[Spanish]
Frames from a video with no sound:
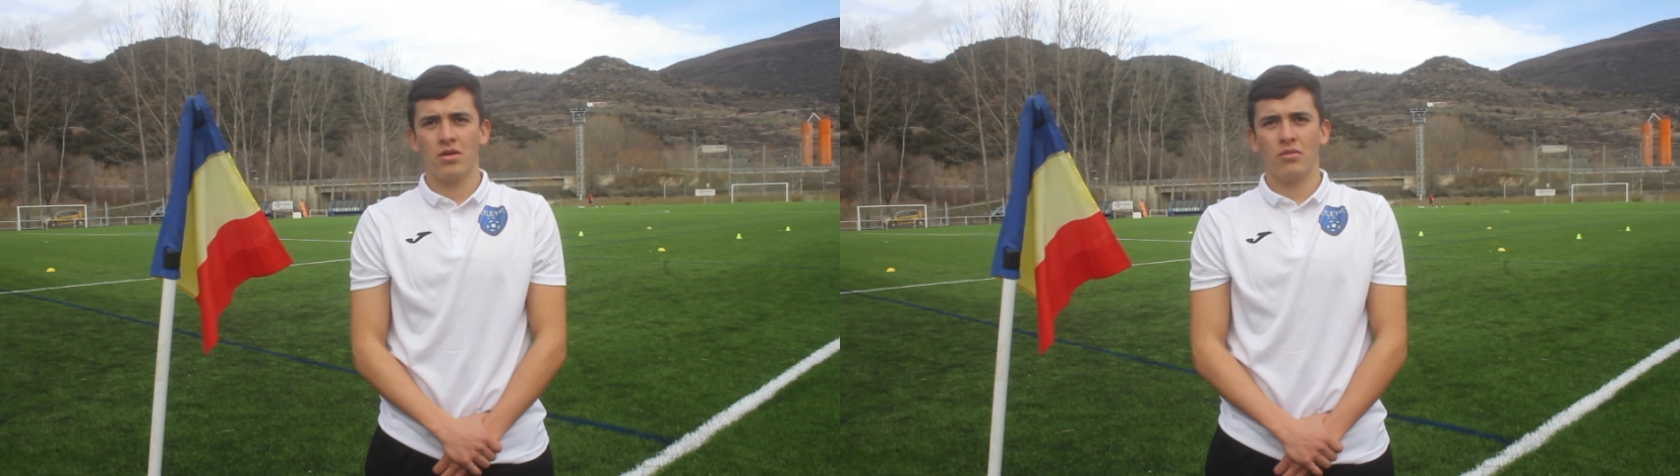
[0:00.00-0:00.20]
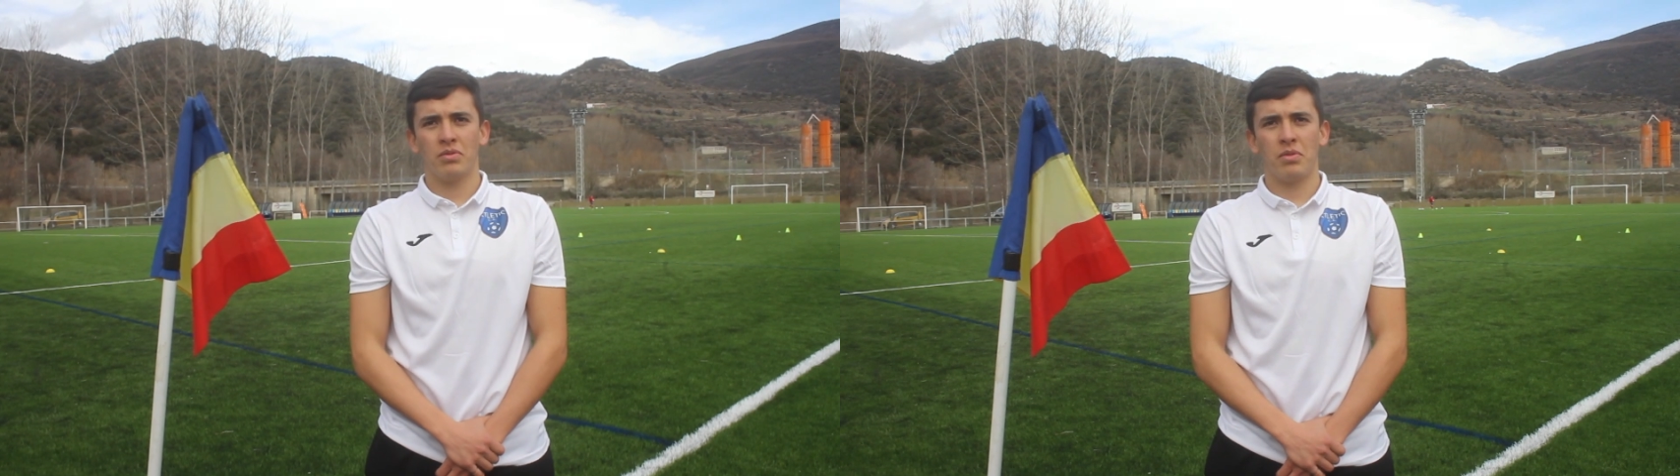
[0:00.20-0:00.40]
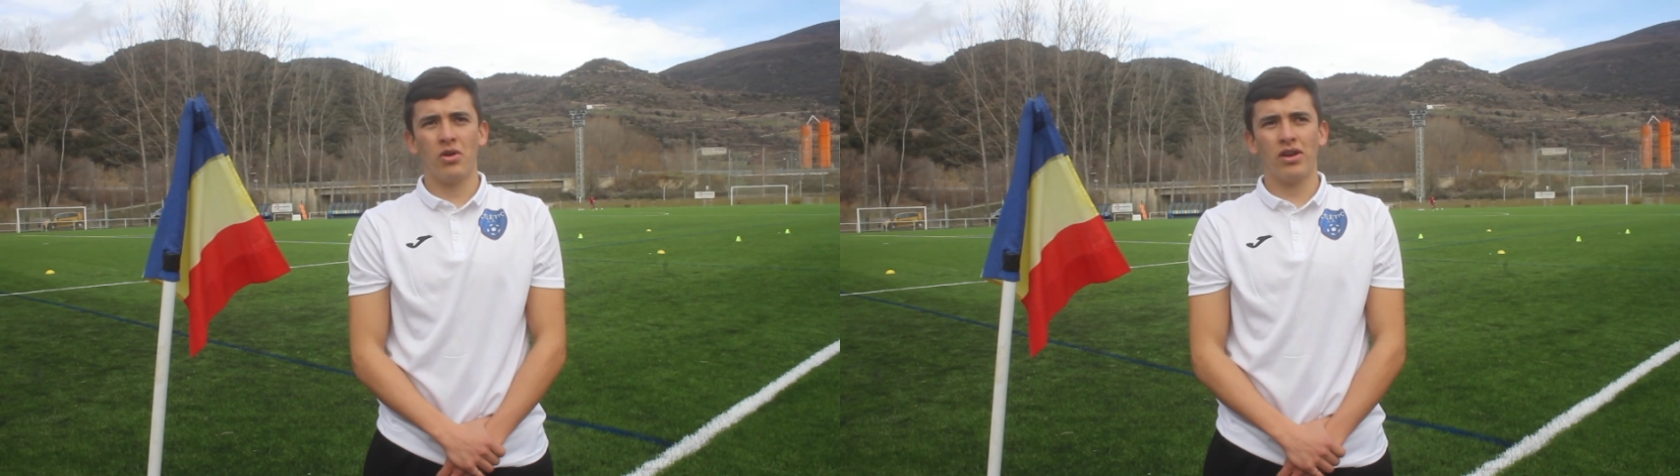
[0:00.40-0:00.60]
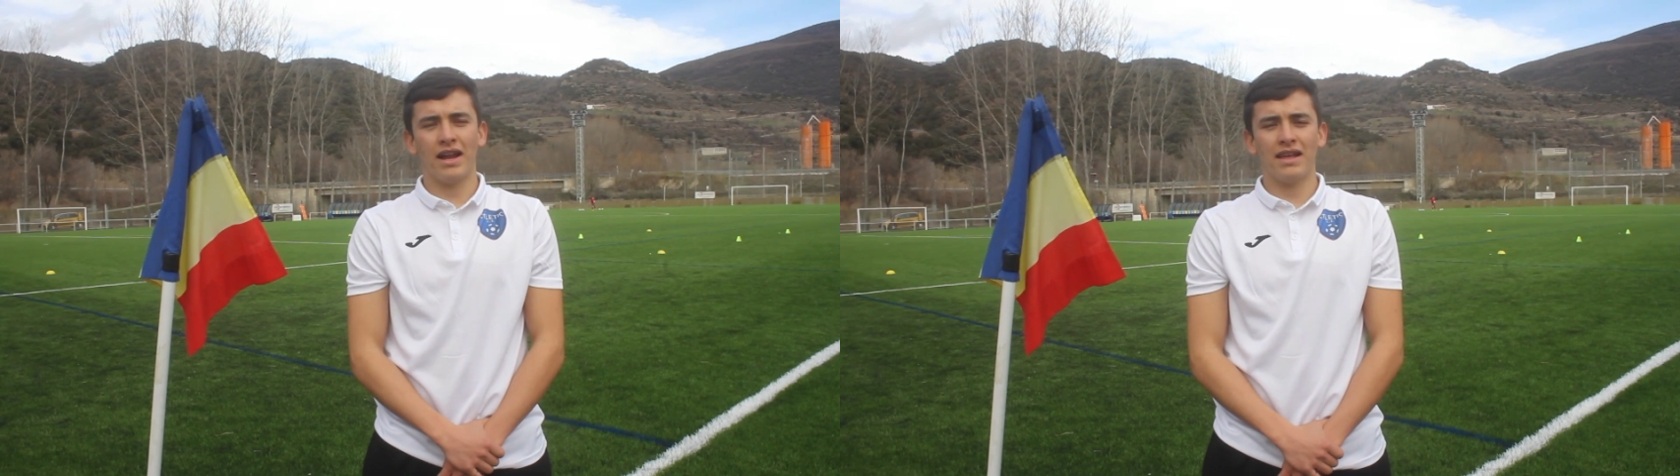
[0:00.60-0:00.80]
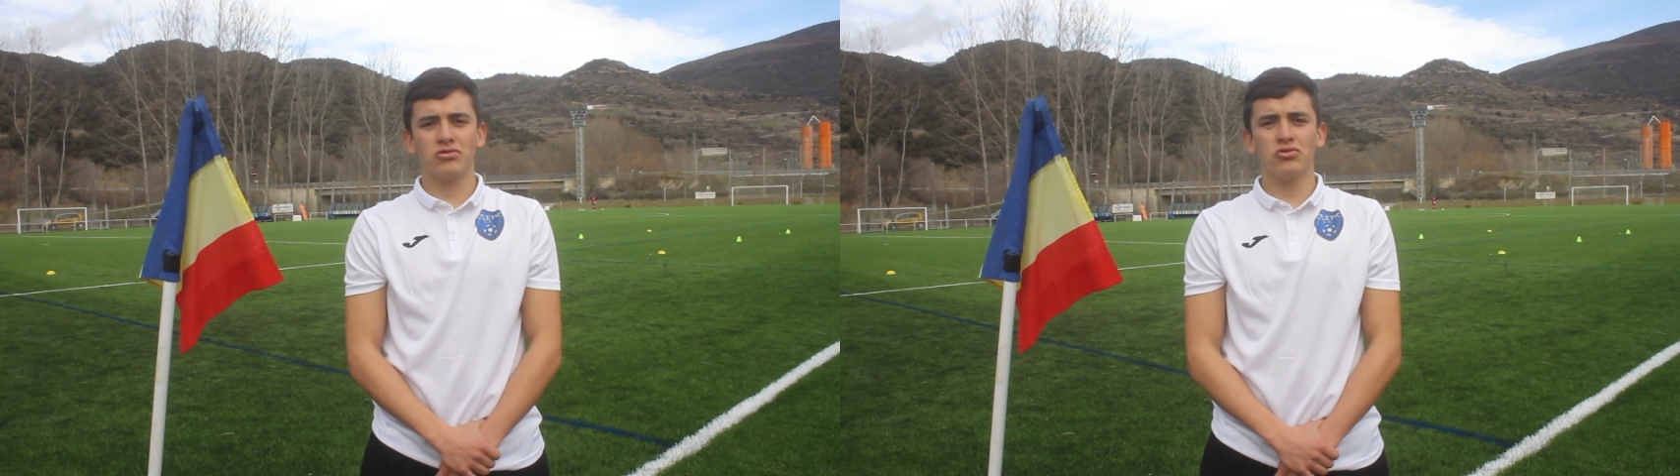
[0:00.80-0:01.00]
pues primero que
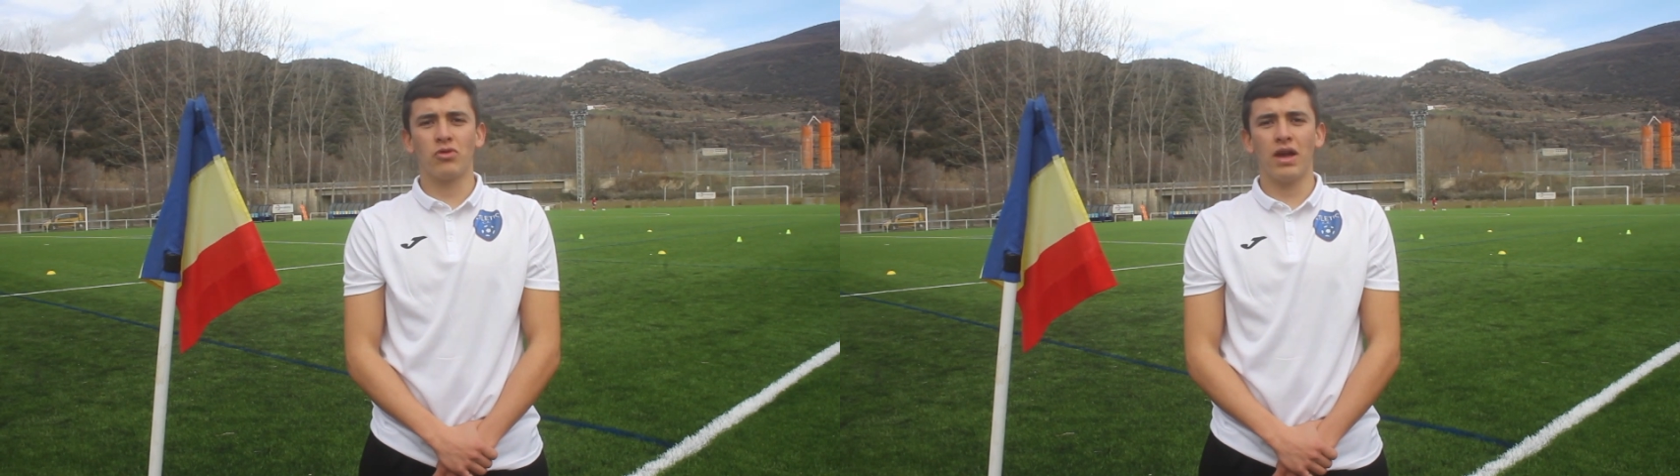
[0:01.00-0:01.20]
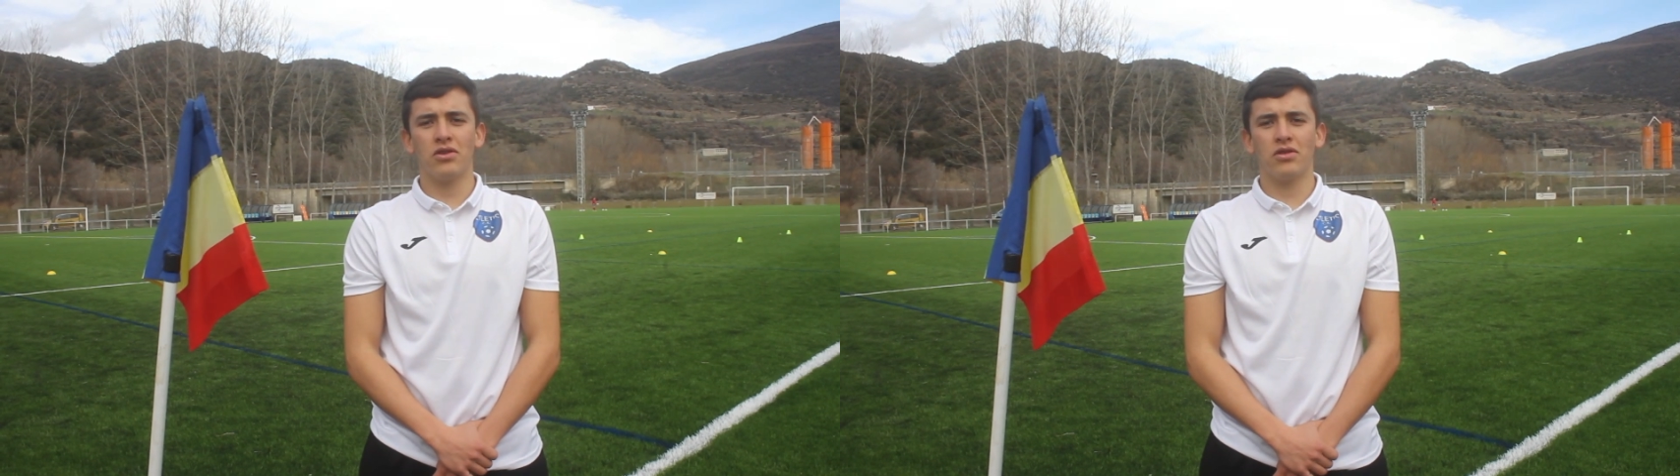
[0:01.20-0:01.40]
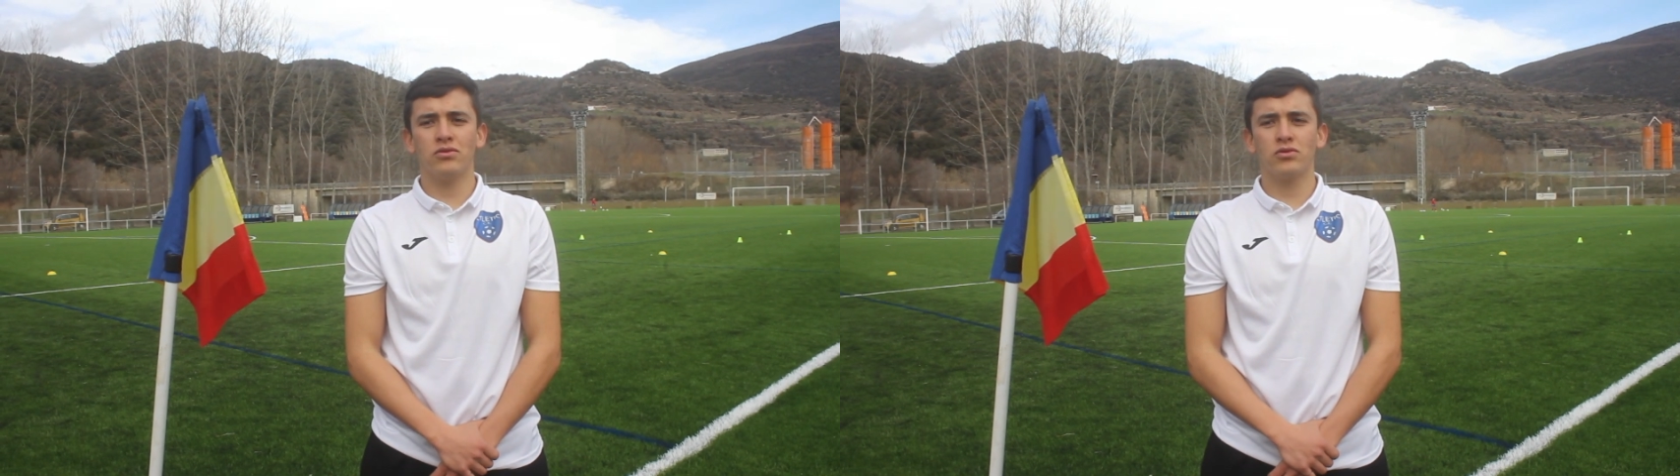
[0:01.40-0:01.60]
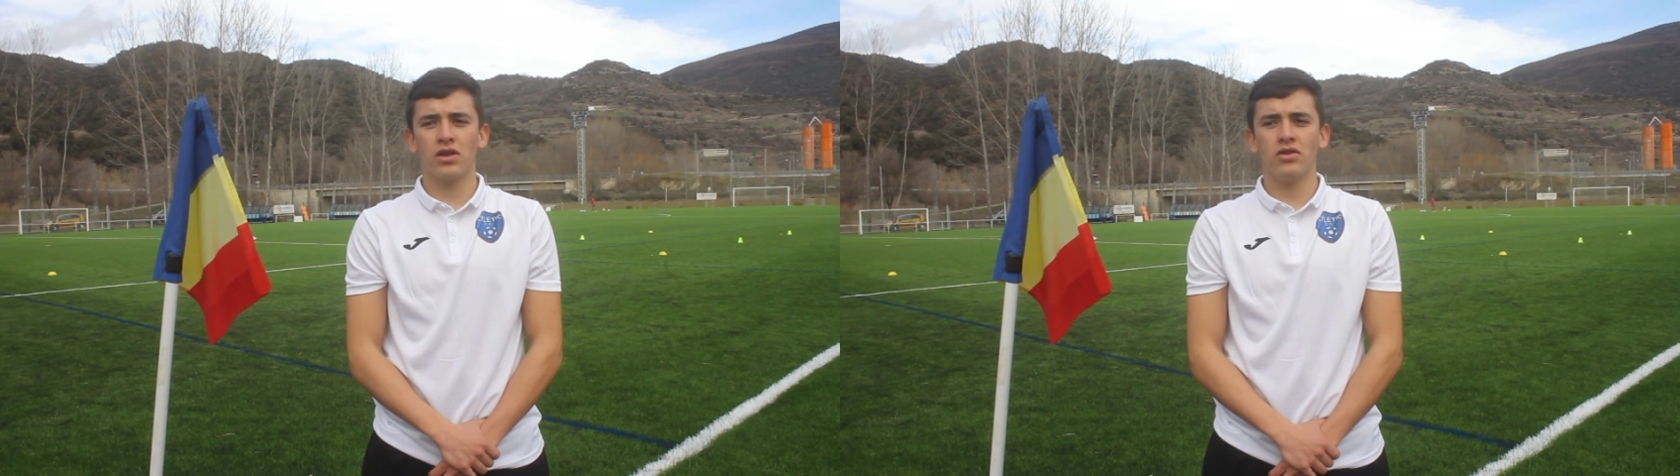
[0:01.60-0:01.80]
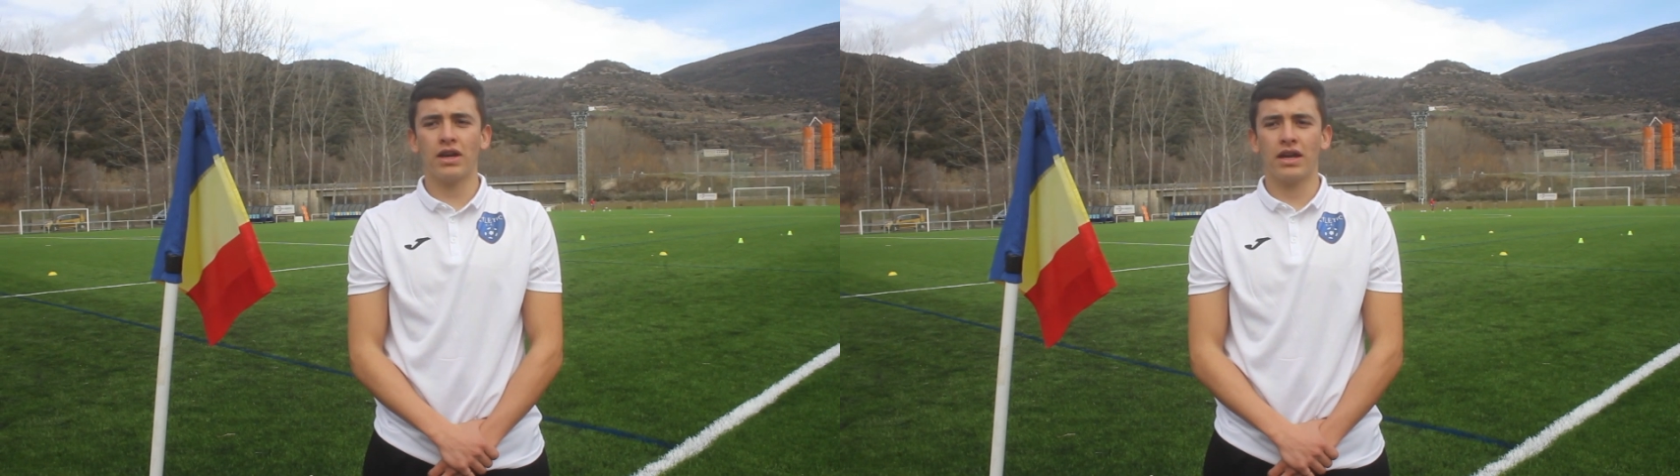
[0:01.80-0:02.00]
nada es un sueño, ¿no? Un
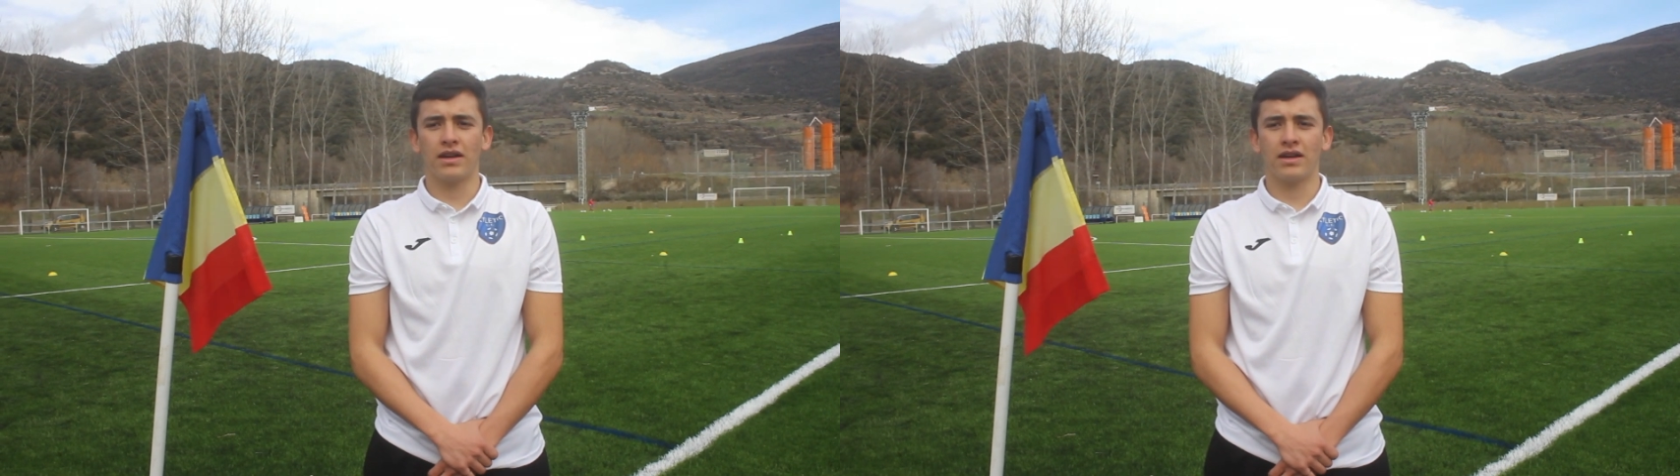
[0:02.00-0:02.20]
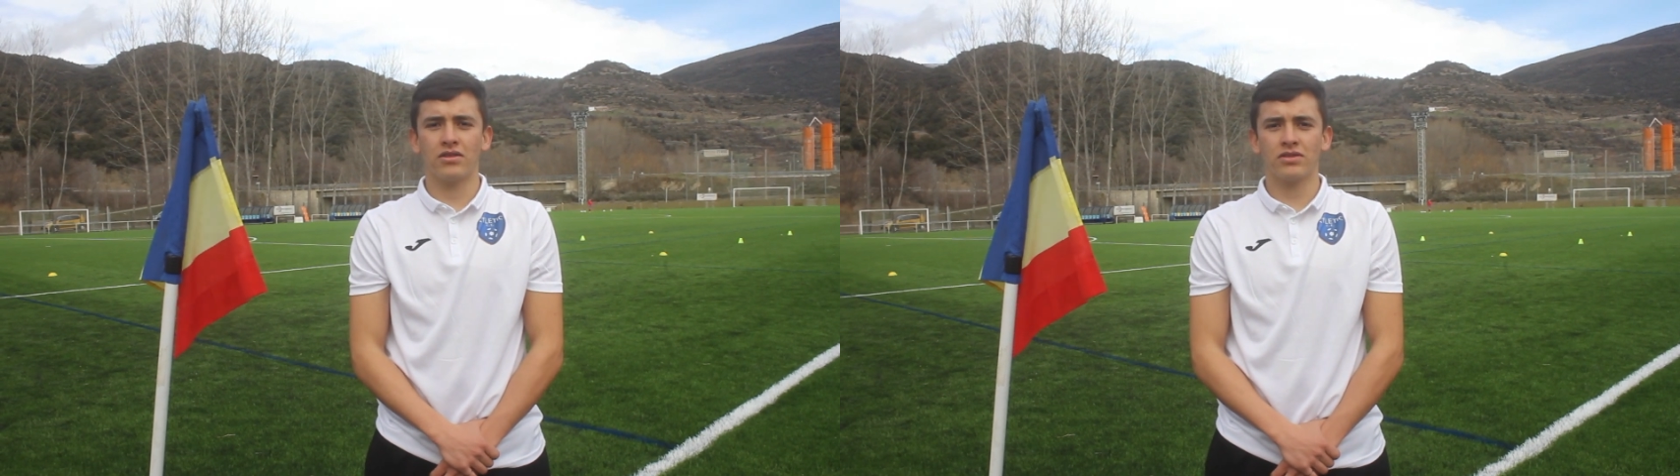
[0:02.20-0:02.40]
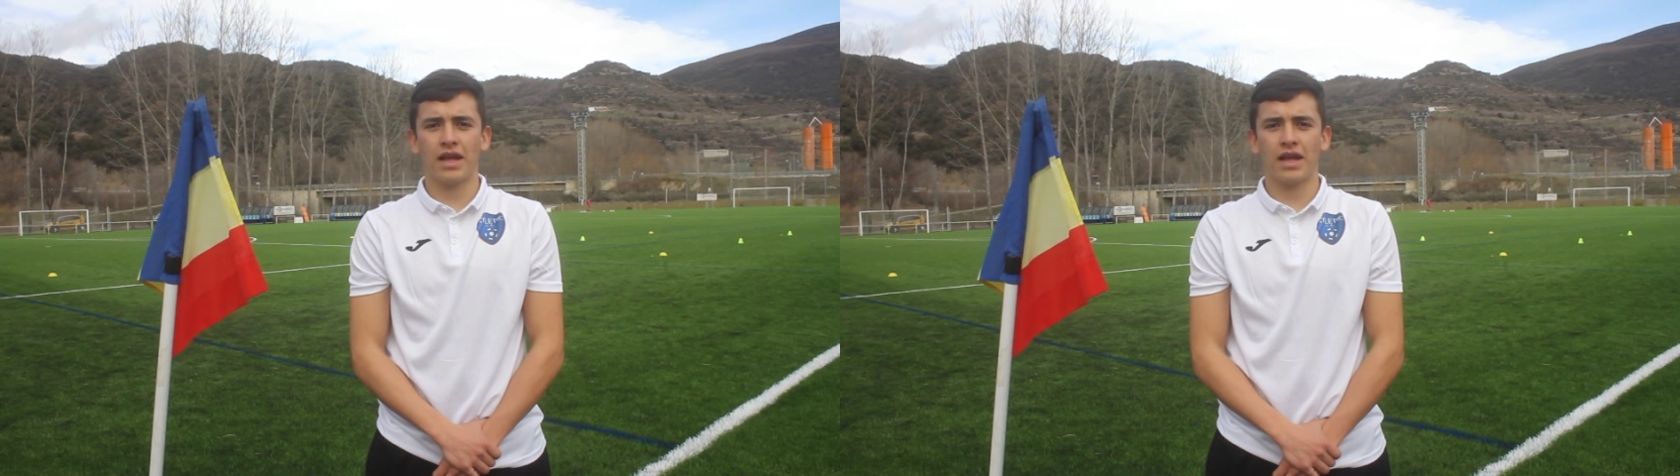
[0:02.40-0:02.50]
sueño que, todos